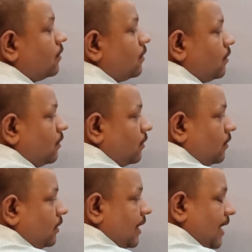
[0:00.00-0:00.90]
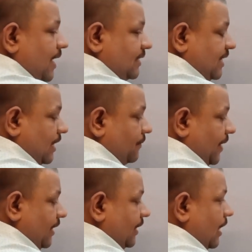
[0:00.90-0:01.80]
ये
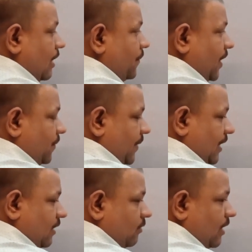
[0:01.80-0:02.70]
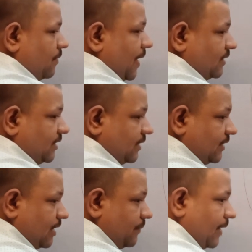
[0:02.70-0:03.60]
सेगमेंट का परपेंडिकुलर
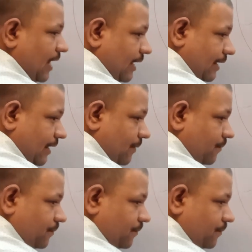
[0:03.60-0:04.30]
बायसेक्टर बनाने का